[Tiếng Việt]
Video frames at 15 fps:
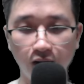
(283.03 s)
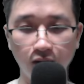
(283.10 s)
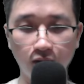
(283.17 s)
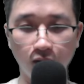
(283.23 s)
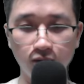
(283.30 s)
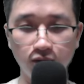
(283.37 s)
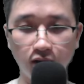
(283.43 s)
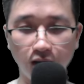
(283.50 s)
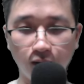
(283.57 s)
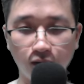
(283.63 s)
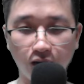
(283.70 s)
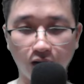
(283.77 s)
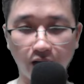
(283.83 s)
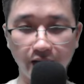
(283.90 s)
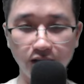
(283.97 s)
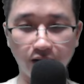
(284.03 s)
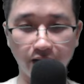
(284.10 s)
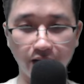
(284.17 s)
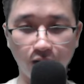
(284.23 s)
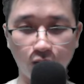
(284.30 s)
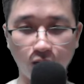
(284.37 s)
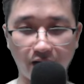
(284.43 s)
cũng không có lấy được
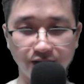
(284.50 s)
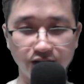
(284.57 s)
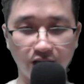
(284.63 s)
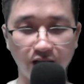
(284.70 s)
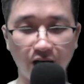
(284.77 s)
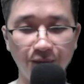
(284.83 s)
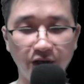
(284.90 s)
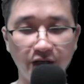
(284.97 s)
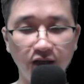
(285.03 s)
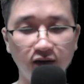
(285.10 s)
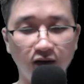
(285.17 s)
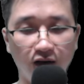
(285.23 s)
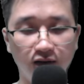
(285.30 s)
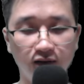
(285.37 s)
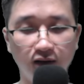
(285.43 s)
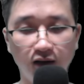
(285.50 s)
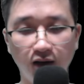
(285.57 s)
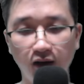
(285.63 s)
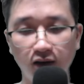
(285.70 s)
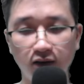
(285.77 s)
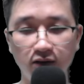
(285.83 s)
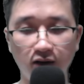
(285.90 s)
hiệu quả trấn áp lý tưởng,
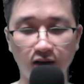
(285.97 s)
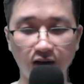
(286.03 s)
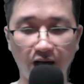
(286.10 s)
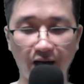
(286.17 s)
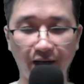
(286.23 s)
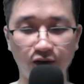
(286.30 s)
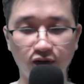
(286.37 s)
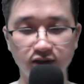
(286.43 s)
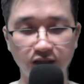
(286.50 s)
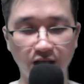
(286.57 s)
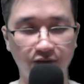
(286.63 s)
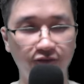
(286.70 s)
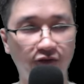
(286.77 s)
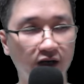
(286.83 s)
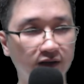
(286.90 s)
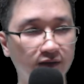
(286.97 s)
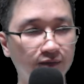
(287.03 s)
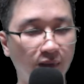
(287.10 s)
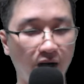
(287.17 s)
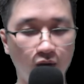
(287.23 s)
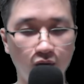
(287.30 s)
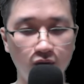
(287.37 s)
ngược lại còn chật vật
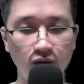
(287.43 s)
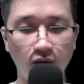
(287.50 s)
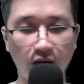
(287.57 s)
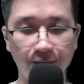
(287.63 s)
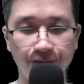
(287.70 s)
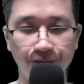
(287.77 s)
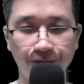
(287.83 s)
mà hỗn loạn.